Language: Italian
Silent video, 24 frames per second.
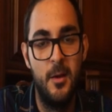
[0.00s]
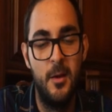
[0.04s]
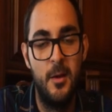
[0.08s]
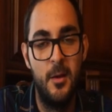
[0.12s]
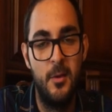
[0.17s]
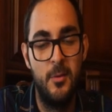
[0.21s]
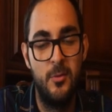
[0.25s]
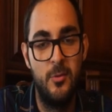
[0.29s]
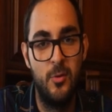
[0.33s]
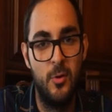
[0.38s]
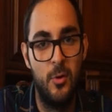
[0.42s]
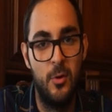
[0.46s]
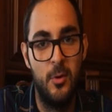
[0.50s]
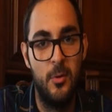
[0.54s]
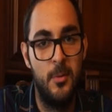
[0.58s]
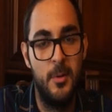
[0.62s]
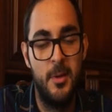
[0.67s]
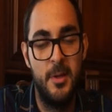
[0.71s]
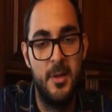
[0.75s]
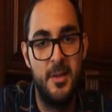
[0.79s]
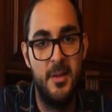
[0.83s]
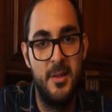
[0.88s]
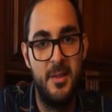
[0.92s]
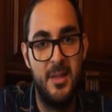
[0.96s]
Ciò,
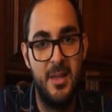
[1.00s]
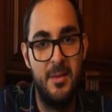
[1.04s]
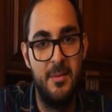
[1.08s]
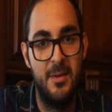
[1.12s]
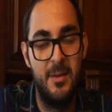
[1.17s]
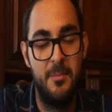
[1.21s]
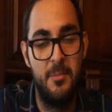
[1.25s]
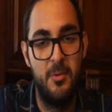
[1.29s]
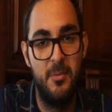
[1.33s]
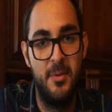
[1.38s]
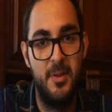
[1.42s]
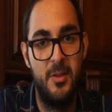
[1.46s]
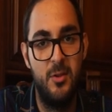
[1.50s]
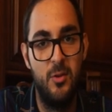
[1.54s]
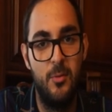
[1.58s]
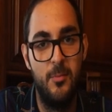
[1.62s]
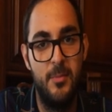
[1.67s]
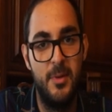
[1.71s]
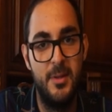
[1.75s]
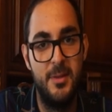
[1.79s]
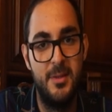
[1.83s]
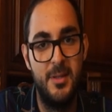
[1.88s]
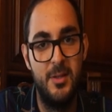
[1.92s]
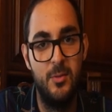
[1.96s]
insieme a promesse non
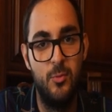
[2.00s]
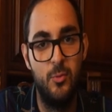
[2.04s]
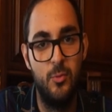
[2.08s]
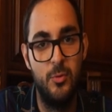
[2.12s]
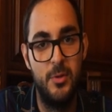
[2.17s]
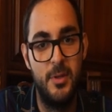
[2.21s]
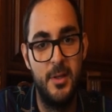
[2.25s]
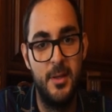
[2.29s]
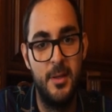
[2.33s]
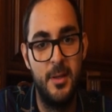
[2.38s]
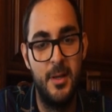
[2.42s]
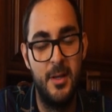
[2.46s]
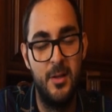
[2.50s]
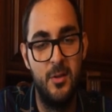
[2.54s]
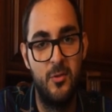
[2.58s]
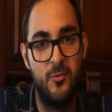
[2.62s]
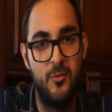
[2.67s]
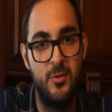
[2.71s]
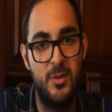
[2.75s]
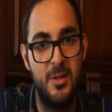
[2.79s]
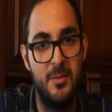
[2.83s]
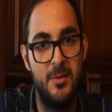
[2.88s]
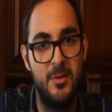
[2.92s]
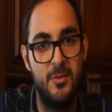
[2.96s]
mantenute, allo
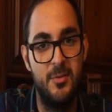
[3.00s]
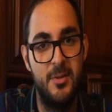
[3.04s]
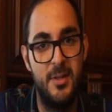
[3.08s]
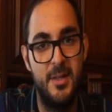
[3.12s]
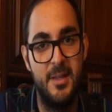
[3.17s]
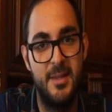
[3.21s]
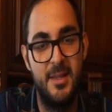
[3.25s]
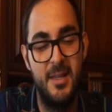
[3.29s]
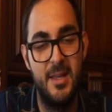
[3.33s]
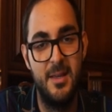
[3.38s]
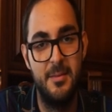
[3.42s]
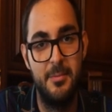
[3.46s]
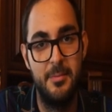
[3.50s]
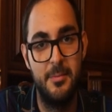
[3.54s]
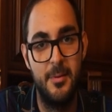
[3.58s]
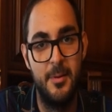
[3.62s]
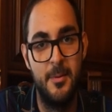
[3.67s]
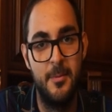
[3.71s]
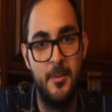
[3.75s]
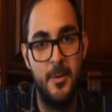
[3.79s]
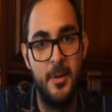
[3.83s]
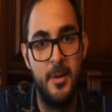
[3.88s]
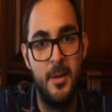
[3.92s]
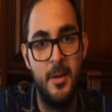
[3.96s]
sfruttamento della terra,
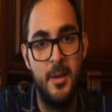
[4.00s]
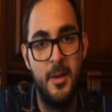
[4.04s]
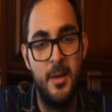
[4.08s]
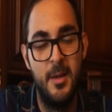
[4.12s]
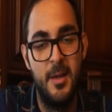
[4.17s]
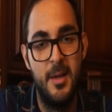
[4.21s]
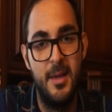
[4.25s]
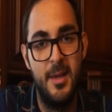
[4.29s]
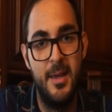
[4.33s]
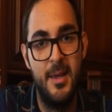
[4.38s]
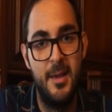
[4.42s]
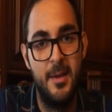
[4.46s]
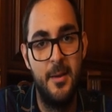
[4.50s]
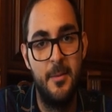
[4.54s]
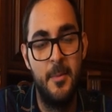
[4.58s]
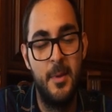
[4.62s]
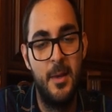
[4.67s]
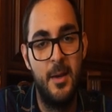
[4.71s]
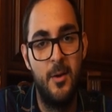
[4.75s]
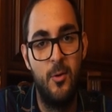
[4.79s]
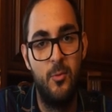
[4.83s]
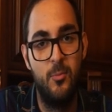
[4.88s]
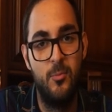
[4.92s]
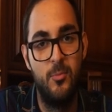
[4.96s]
e
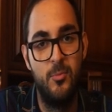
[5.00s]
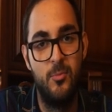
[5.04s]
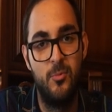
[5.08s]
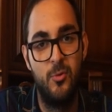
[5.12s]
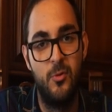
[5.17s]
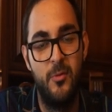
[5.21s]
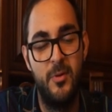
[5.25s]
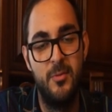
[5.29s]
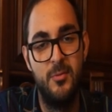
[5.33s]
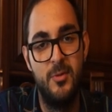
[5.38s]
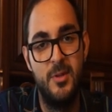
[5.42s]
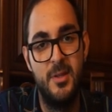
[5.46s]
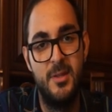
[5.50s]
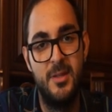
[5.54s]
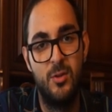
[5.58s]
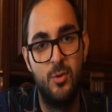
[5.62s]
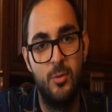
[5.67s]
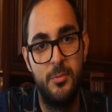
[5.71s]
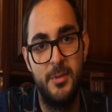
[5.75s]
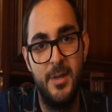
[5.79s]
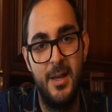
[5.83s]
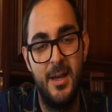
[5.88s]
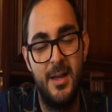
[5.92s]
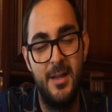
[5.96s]
a un governo
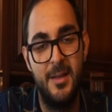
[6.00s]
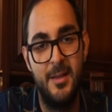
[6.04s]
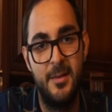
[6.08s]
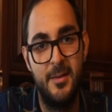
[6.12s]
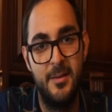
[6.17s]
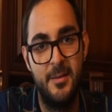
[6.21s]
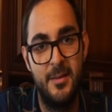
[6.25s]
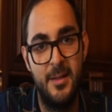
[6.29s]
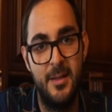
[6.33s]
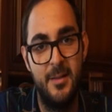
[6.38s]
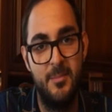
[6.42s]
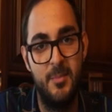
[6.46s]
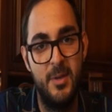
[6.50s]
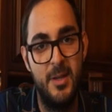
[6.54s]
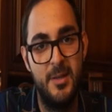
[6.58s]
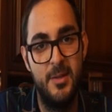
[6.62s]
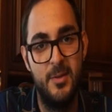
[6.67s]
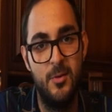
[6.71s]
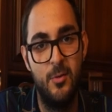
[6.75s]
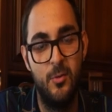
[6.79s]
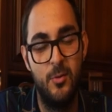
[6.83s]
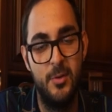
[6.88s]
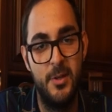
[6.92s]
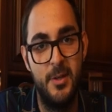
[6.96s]
dittatoriale del
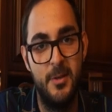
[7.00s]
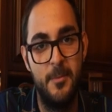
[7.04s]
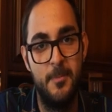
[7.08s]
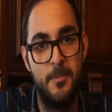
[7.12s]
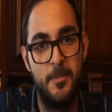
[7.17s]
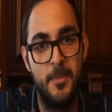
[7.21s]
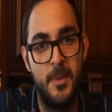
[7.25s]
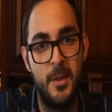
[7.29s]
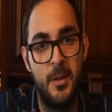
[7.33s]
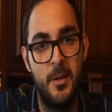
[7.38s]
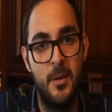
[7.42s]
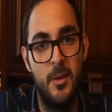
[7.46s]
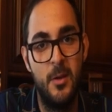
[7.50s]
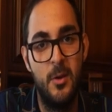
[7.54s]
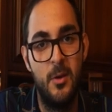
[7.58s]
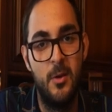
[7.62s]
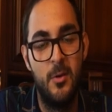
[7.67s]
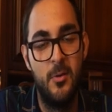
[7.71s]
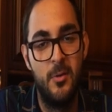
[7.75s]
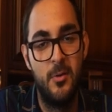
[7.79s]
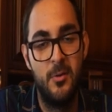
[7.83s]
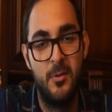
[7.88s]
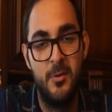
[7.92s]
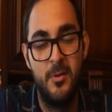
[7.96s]
meridione
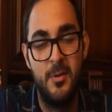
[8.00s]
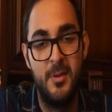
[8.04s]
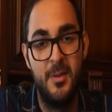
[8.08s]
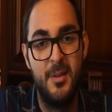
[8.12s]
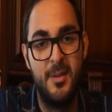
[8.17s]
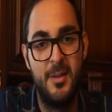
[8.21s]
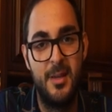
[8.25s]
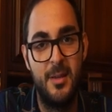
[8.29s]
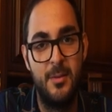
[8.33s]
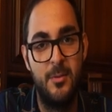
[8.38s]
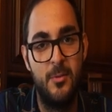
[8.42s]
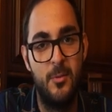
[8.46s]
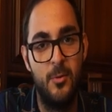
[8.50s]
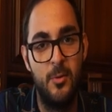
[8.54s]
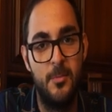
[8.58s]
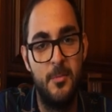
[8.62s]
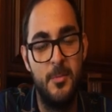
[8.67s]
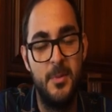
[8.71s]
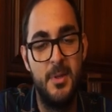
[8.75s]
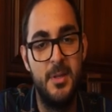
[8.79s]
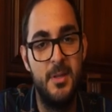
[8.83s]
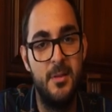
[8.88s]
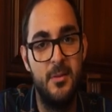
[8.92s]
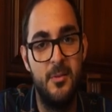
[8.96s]
riscattò
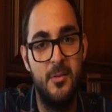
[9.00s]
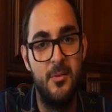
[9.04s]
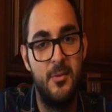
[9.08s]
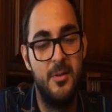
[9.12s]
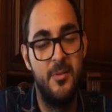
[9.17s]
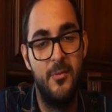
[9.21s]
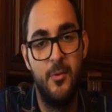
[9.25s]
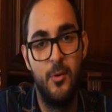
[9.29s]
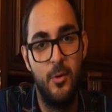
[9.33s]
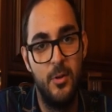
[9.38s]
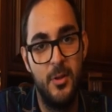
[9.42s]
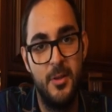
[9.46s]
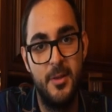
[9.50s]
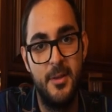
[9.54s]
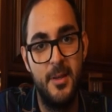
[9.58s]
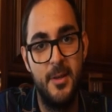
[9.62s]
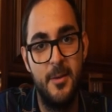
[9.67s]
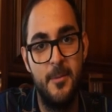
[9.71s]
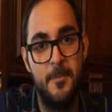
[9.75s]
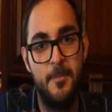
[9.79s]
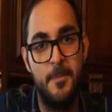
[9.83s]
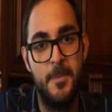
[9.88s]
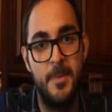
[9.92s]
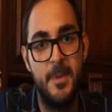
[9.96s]
in
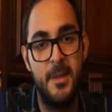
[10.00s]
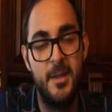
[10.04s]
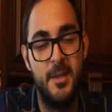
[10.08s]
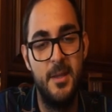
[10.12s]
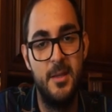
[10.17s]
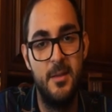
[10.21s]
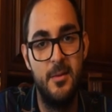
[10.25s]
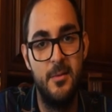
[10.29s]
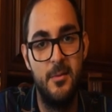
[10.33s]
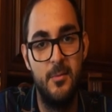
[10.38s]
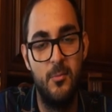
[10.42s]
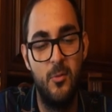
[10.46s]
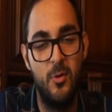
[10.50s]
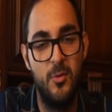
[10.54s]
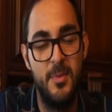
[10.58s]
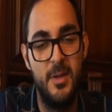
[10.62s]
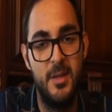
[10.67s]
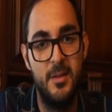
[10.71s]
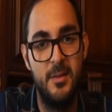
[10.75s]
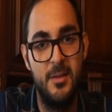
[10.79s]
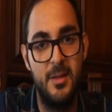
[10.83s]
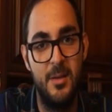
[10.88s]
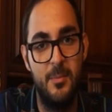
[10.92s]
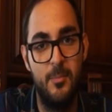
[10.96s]
rivolte, in
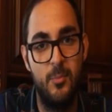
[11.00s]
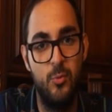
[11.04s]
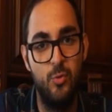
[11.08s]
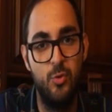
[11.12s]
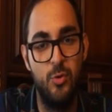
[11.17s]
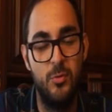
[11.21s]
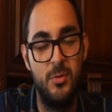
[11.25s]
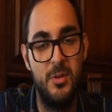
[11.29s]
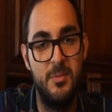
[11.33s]
movimenti appunto di